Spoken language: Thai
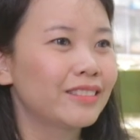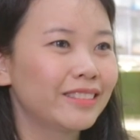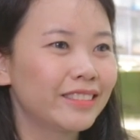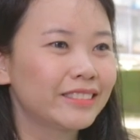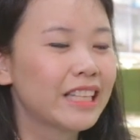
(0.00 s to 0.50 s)
ว์
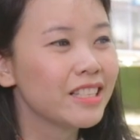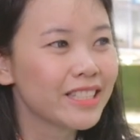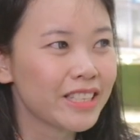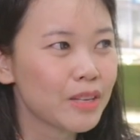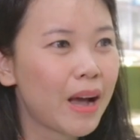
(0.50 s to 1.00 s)
แต่จ
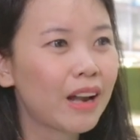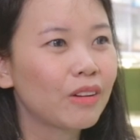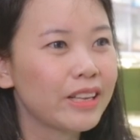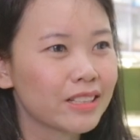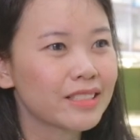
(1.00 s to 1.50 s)
ริงๆที่บ้าน
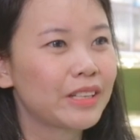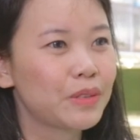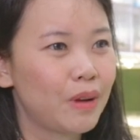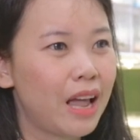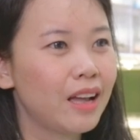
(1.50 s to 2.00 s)
เราเลี้ยงสัต
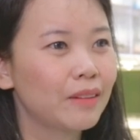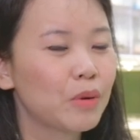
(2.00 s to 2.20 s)
ว์อยู่ละ